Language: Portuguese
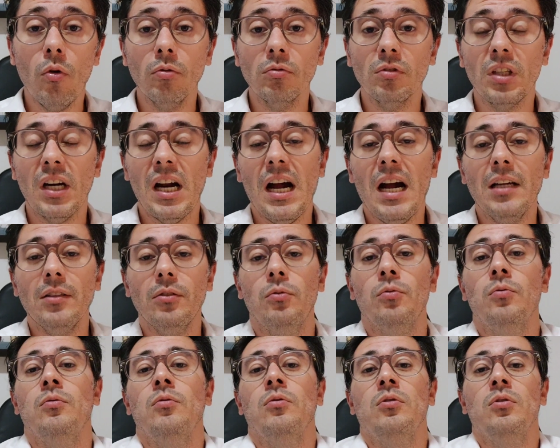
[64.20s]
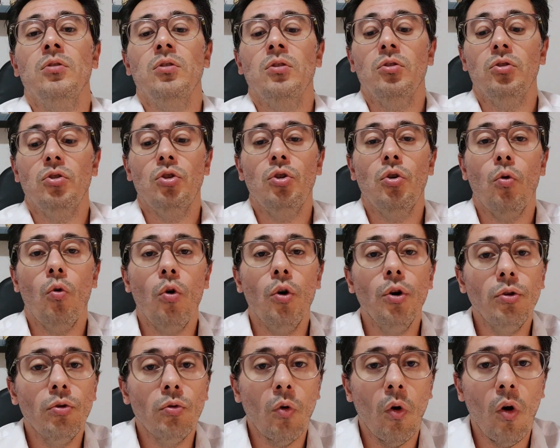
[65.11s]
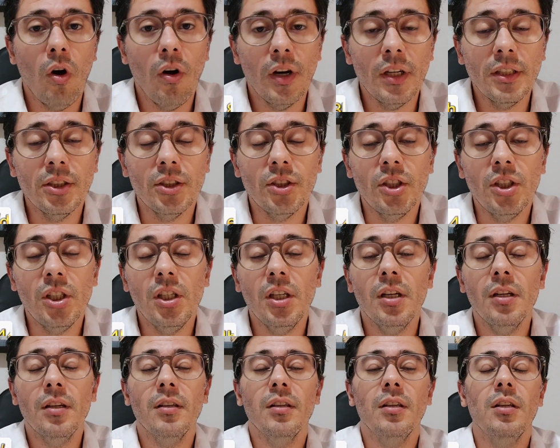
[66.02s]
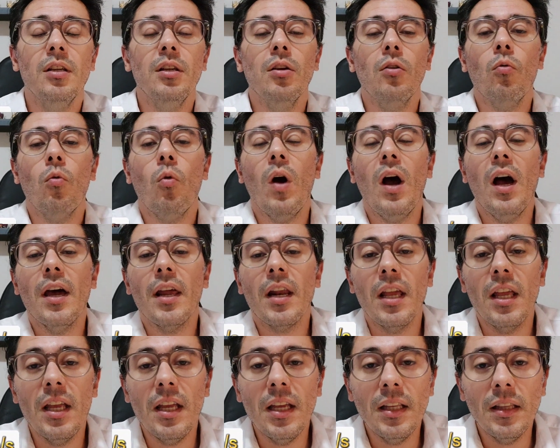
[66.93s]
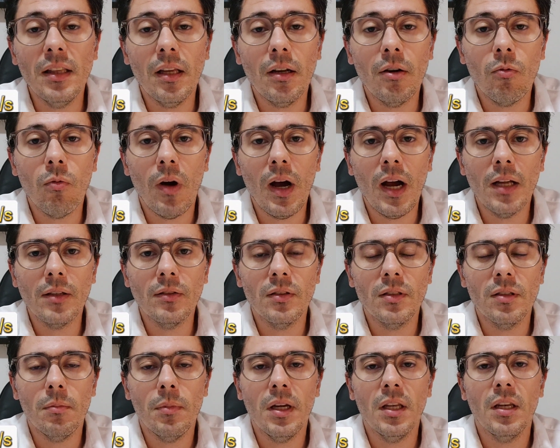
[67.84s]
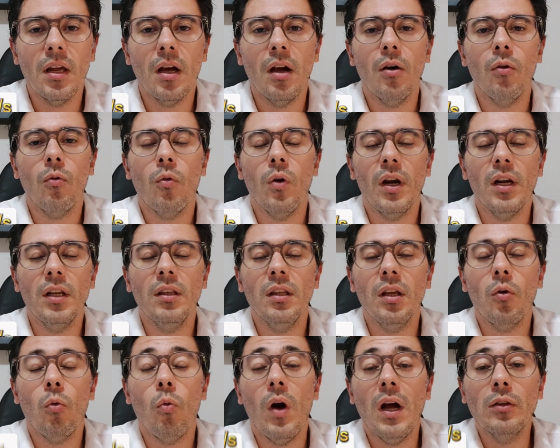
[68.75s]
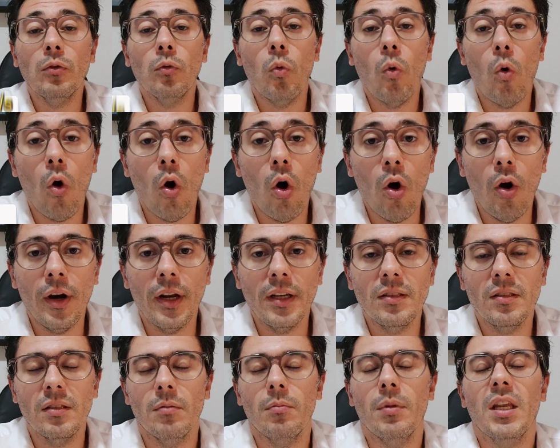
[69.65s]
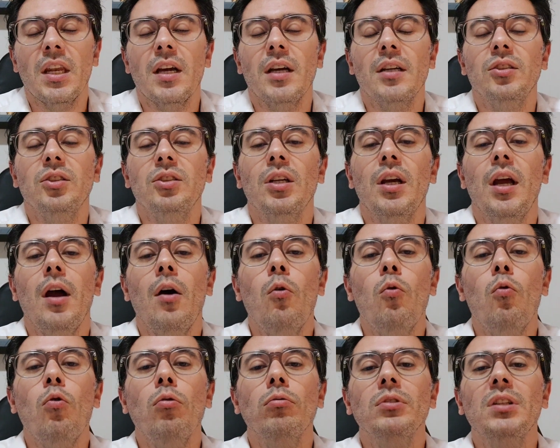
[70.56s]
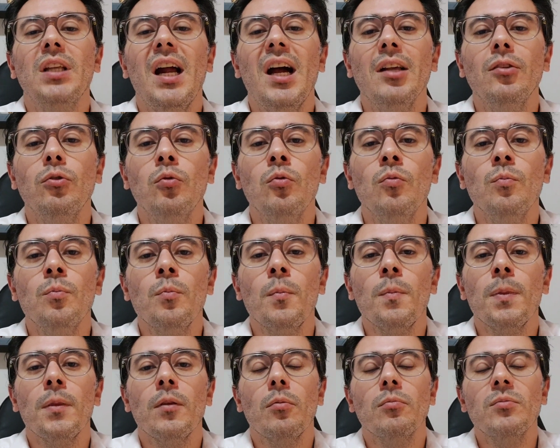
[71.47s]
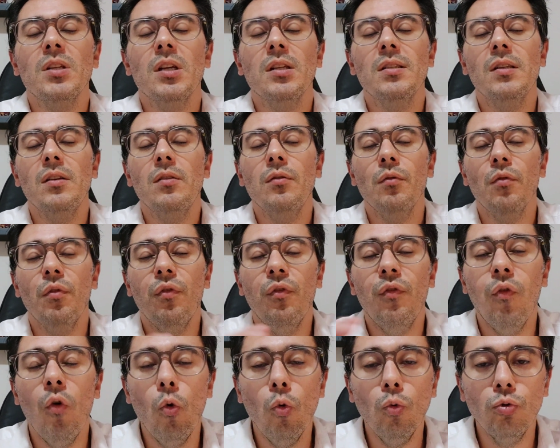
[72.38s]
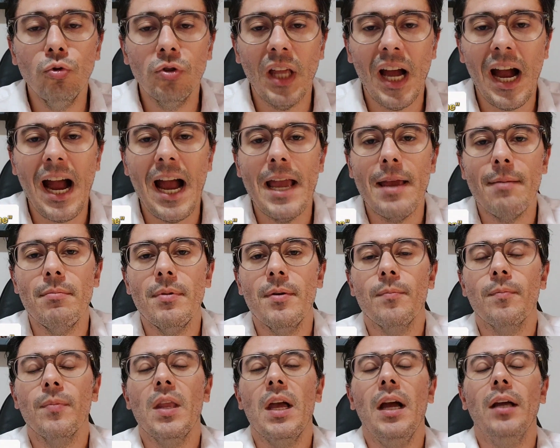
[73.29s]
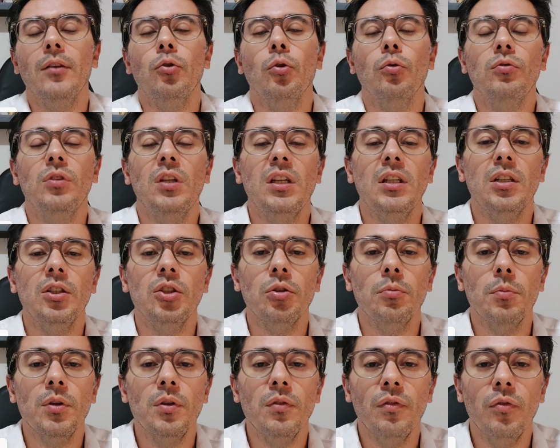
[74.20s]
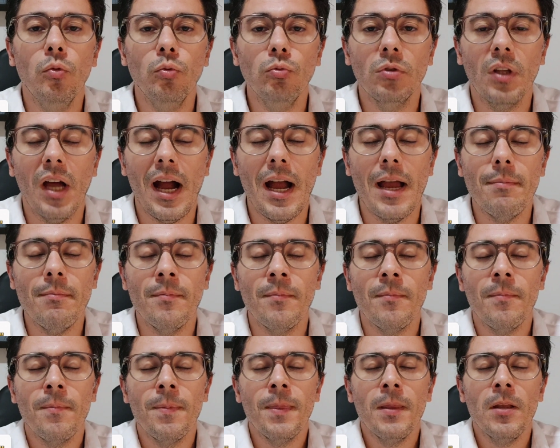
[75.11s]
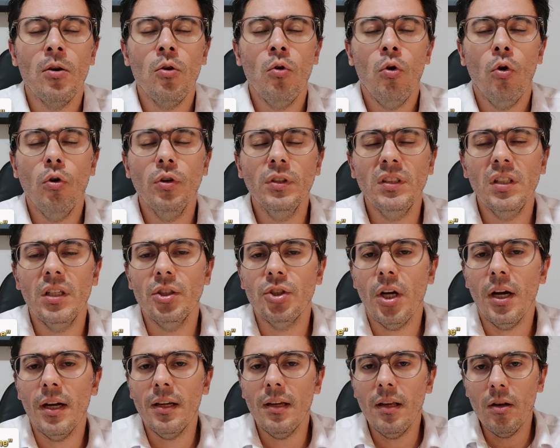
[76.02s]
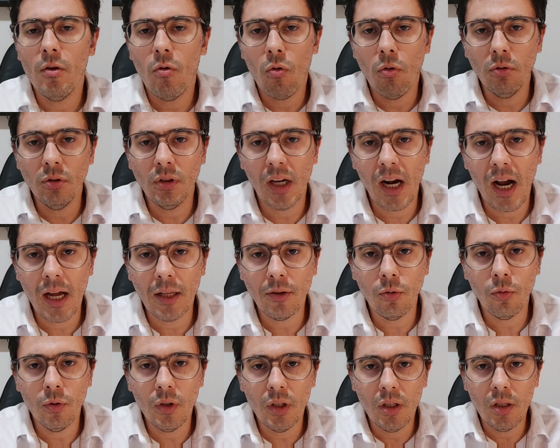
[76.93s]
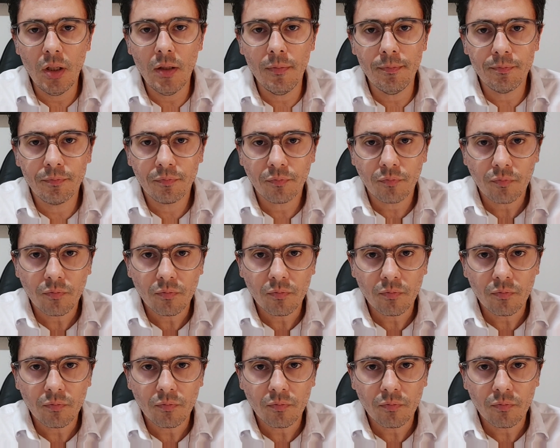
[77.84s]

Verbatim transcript: contrato de 8 horas dia e 44 semanal, 44 horas semanais. É o contrato, vamos dizer assim, full time, né? A doutrina chama de full time. Ou seja, aquele contrato que